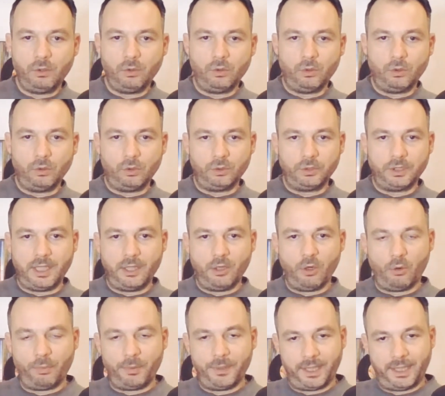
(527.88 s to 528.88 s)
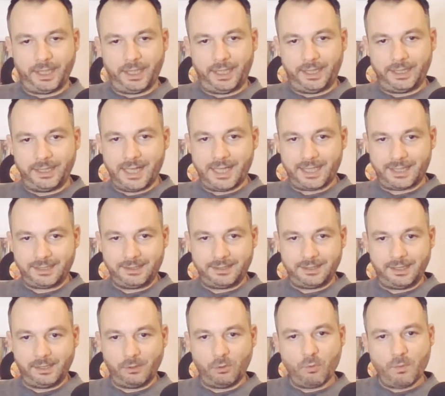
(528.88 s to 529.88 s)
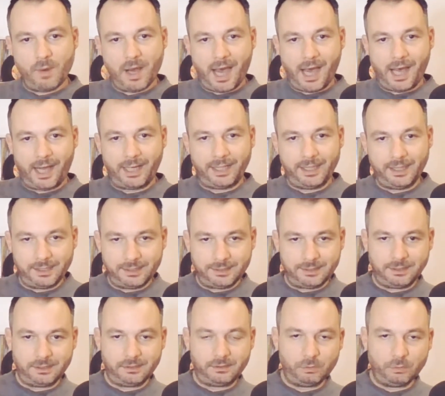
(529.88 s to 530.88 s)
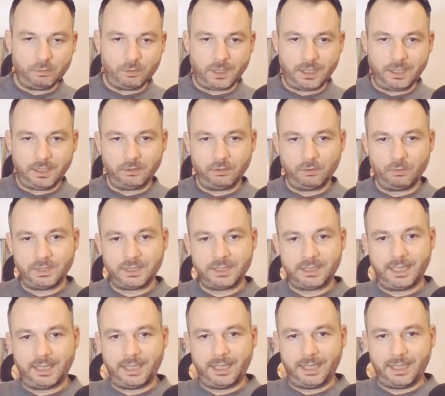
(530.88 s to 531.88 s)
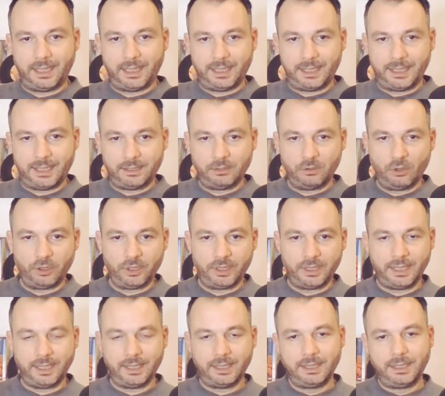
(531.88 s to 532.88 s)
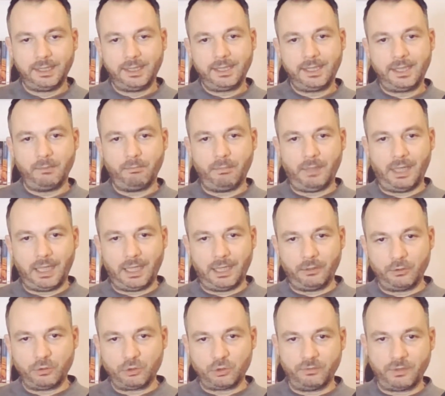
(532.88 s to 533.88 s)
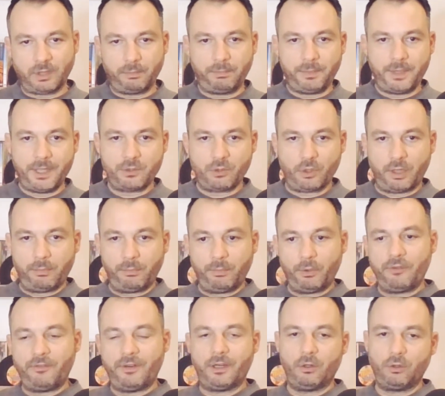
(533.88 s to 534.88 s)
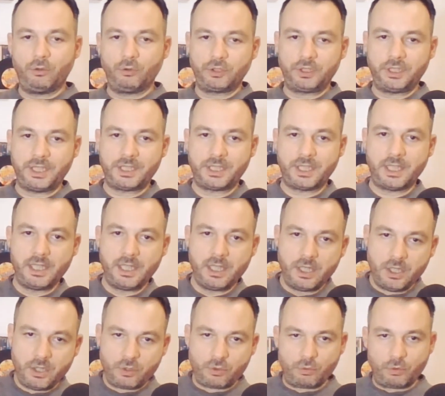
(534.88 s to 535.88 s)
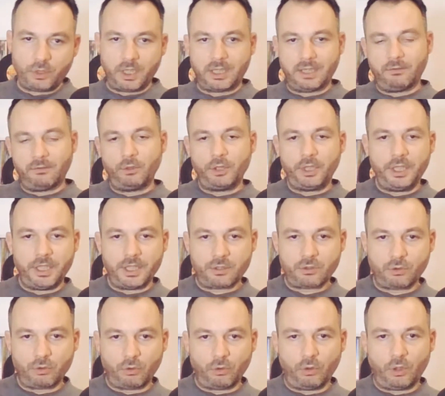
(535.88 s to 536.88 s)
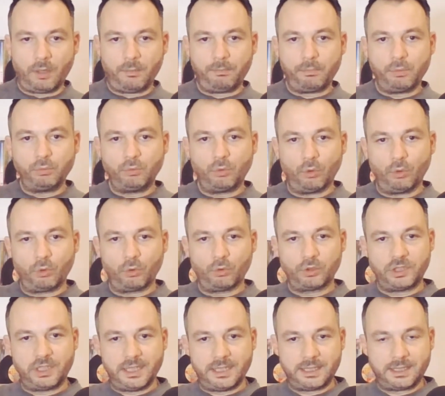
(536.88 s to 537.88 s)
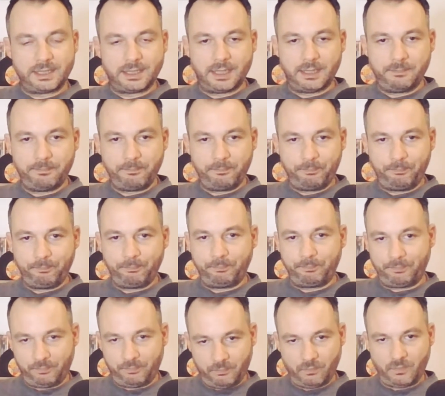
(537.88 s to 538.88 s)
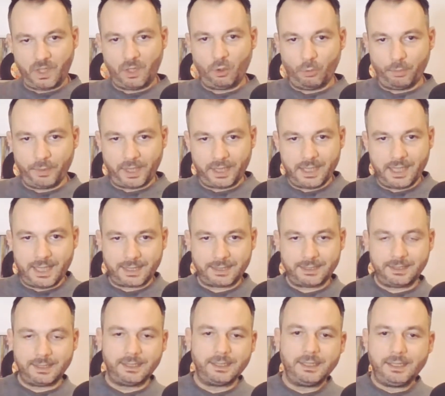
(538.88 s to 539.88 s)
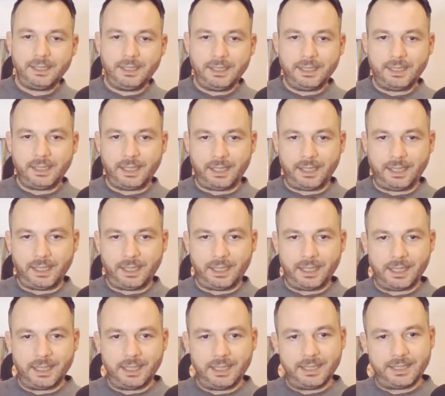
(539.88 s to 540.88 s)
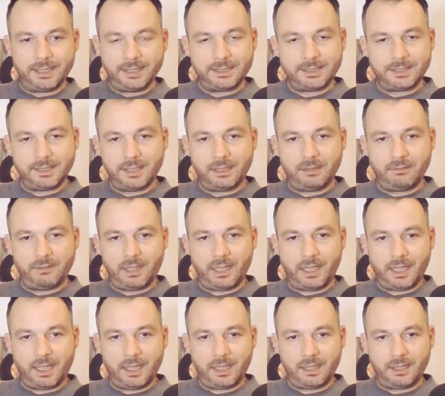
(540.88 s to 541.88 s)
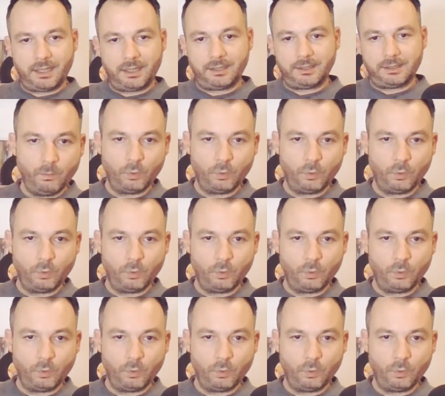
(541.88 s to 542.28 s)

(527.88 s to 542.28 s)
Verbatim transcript: uh, delle opere d'arte umane addirittura, con queste donne che ballano in sovrappeso, che poi vengono stese su dei tavolini e sono appunto loro stesse mh, mm, l'opera d'arte che la gallerista va a